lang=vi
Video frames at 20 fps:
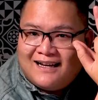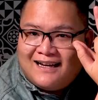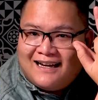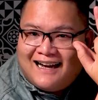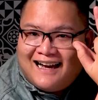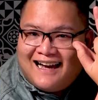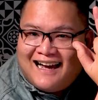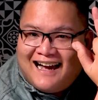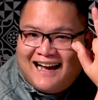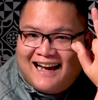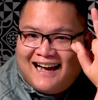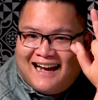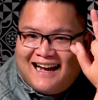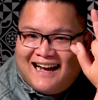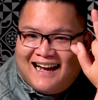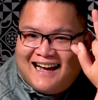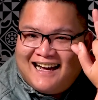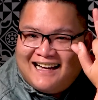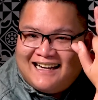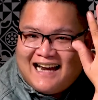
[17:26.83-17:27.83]

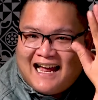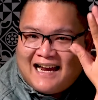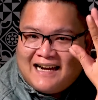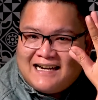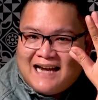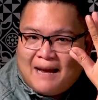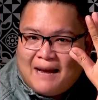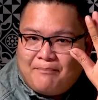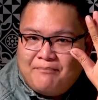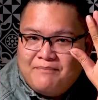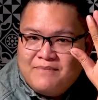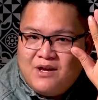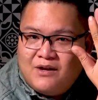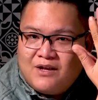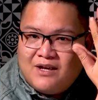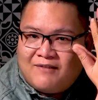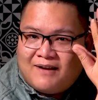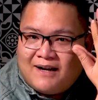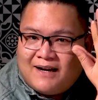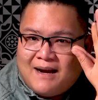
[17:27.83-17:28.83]
à là nắm vô
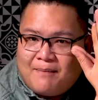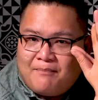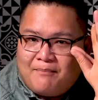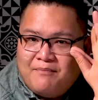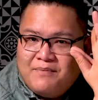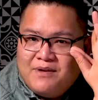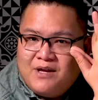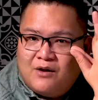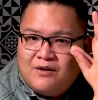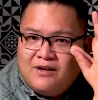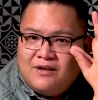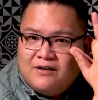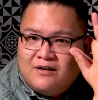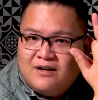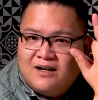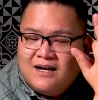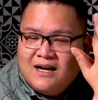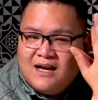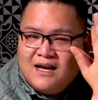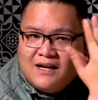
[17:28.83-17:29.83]
như vậy là nắm vô giữa